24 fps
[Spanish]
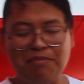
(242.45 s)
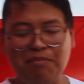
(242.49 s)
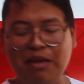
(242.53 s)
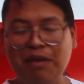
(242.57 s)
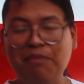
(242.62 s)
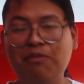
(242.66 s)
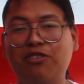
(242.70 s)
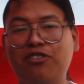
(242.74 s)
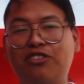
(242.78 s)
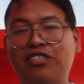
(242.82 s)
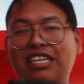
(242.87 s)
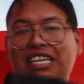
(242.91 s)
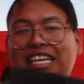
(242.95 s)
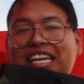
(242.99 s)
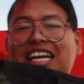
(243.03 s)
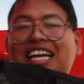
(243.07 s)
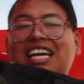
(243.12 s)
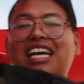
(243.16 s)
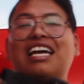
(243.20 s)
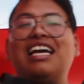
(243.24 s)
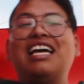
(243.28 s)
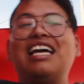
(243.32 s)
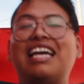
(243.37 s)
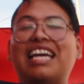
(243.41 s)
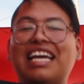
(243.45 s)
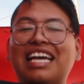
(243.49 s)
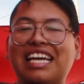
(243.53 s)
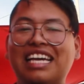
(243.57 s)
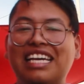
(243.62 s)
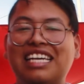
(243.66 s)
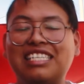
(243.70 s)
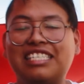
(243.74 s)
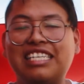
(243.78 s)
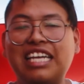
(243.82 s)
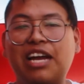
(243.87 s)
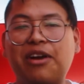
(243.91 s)
mi mochila
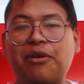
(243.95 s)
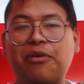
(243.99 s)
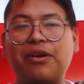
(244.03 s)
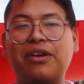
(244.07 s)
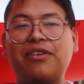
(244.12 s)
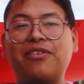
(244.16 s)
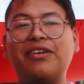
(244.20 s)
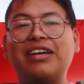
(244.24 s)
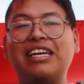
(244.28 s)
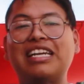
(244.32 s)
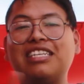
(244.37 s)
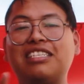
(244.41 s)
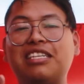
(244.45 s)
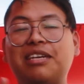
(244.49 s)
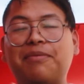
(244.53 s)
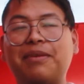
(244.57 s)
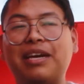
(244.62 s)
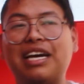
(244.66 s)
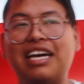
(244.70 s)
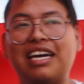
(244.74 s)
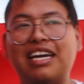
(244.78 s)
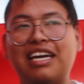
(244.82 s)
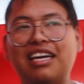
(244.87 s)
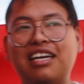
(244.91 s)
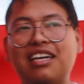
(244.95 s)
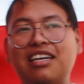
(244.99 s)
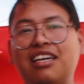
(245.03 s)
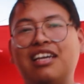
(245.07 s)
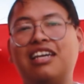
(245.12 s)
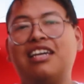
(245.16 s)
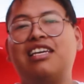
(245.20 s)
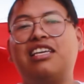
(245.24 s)
eh, se arruinó en ese viaje,